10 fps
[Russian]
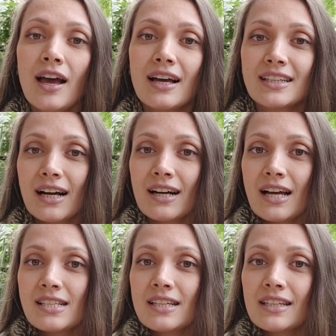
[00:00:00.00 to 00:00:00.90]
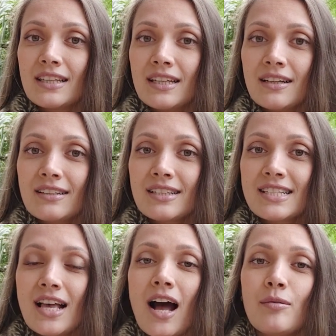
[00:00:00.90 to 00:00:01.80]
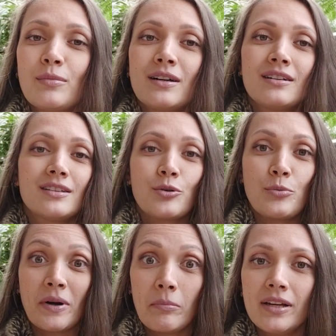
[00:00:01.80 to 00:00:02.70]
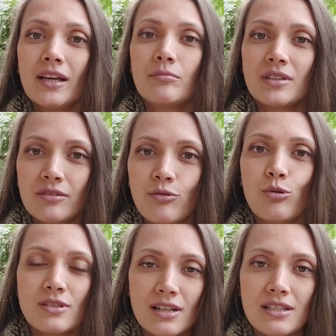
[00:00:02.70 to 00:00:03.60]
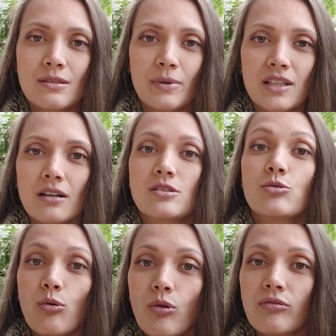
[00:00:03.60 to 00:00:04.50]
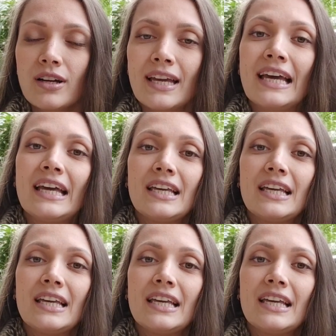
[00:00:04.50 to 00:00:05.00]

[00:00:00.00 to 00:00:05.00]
Это как раз-таки самый такой проблемный возраст, подростковый.